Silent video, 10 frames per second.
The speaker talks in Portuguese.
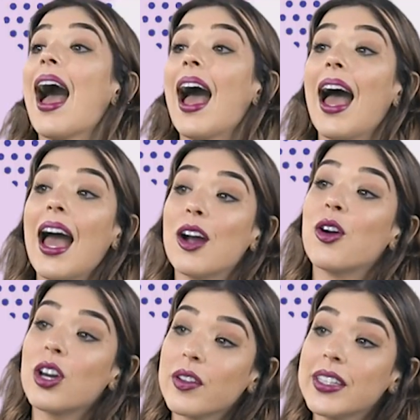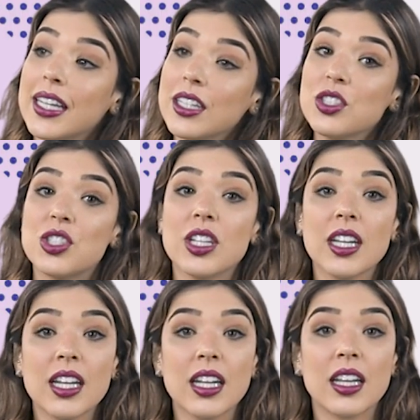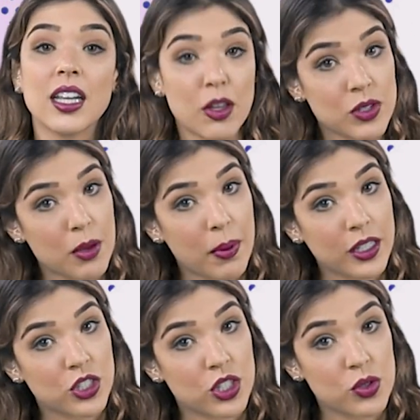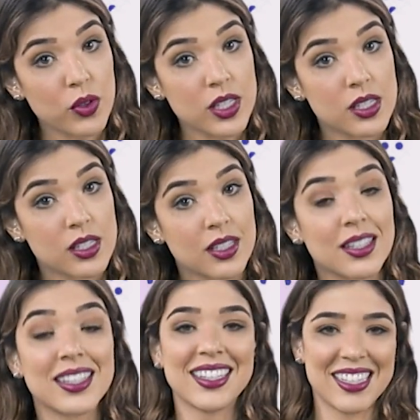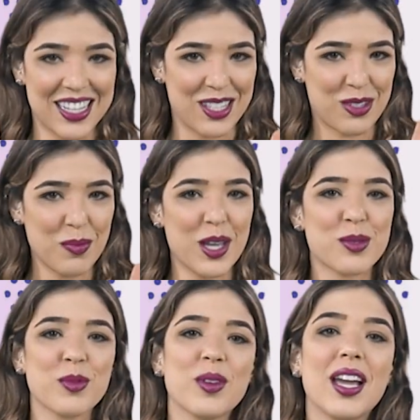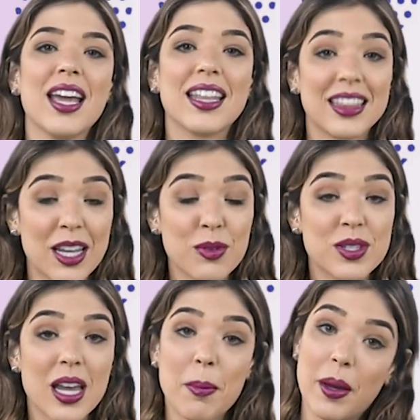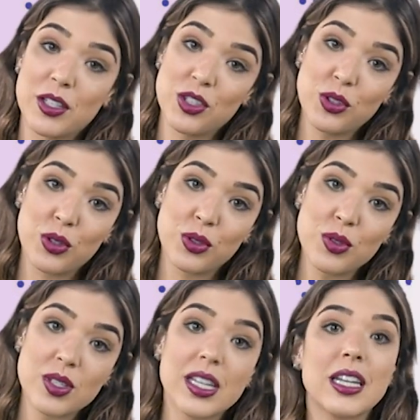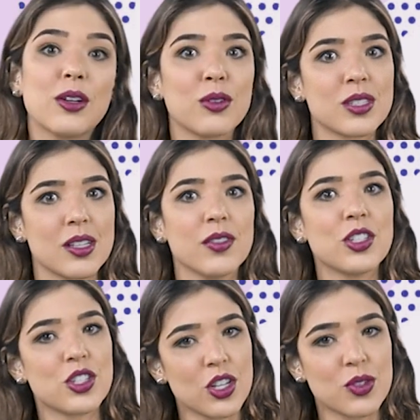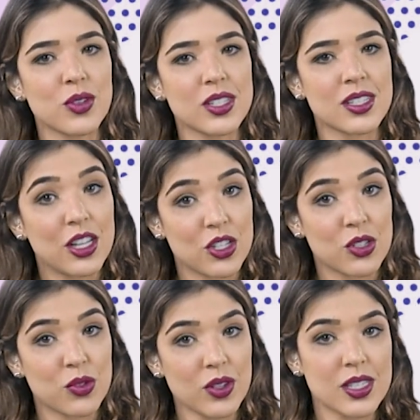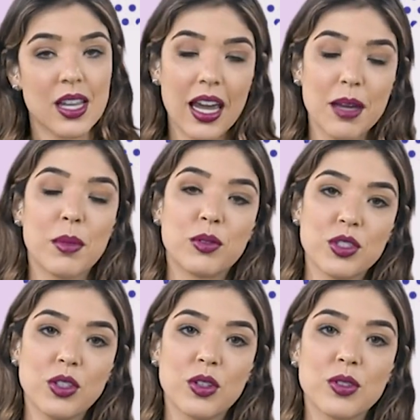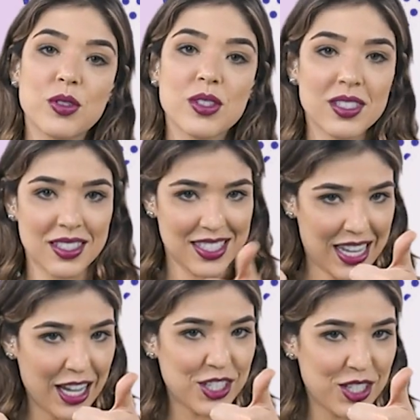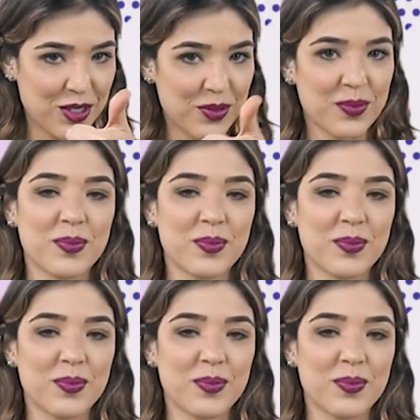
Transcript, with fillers: Ah, agora eu entendi! Deus é pai de Jesus? Isso mesmo! Deus é pai de todos, inclusive de Jesus. E Jesus é irmão de todos. Certinho!